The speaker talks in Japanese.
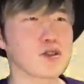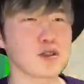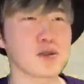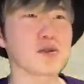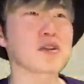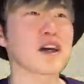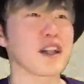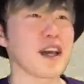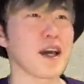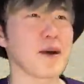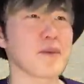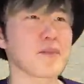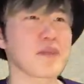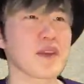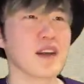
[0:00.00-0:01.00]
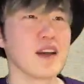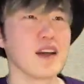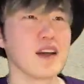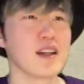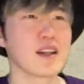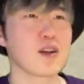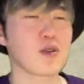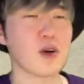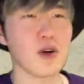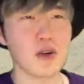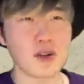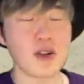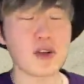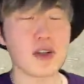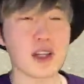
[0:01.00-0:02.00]
ちゅうことやねでこの
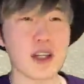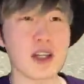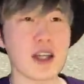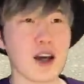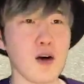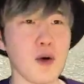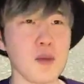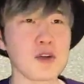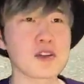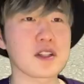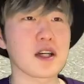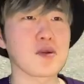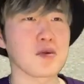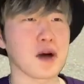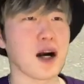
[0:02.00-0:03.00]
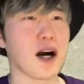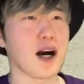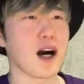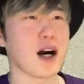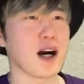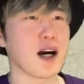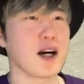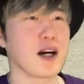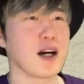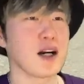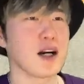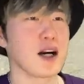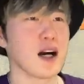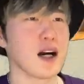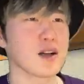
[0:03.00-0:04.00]
時にね思ったのが
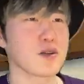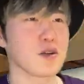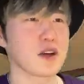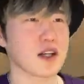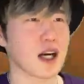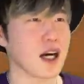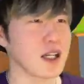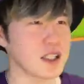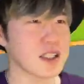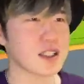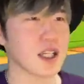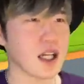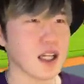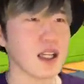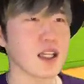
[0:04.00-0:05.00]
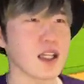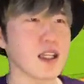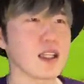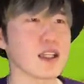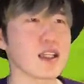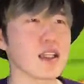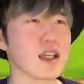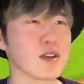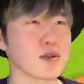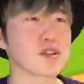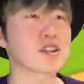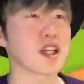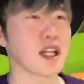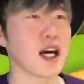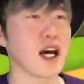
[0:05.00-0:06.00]
あのこれ会社員やと
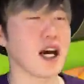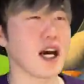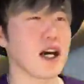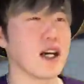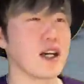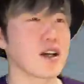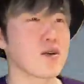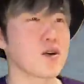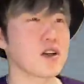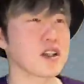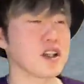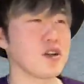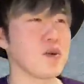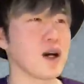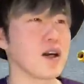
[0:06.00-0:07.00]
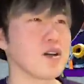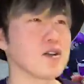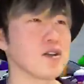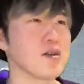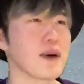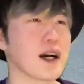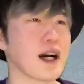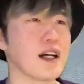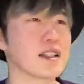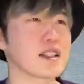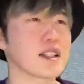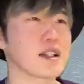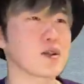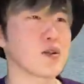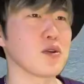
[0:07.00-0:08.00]
したらこれっていわゆる、まあ、会
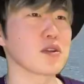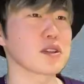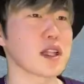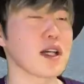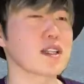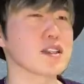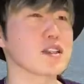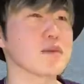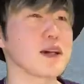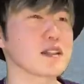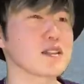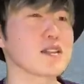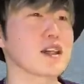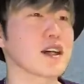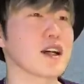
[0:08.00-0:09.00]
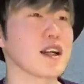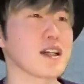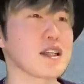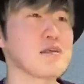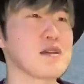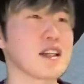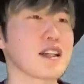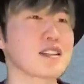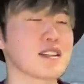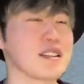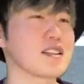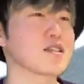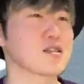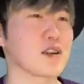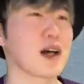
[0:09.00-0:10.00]
社が倒産します。だから君たち
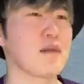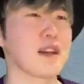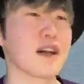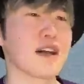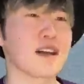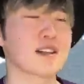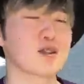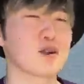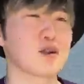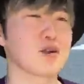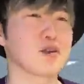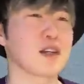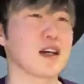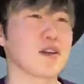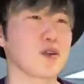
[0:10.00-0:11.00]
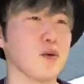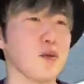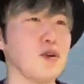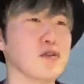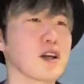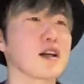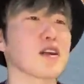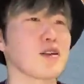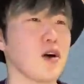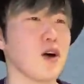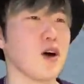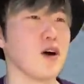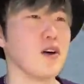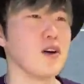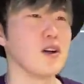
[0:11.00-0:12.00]
リストラみたいな状況なんやと思うんやけ
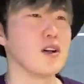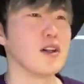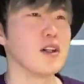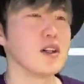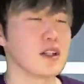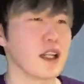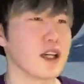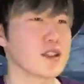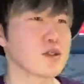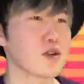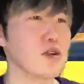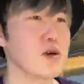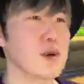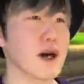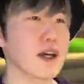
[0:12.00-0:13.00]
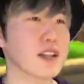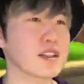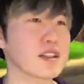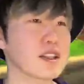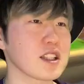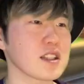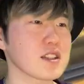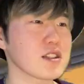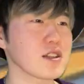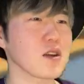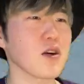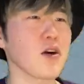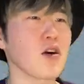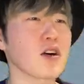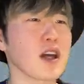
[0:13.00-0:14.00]
ど、ね、その場合って失業
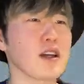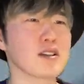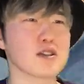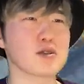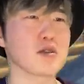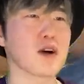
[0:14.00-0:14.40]
保険ちゅうの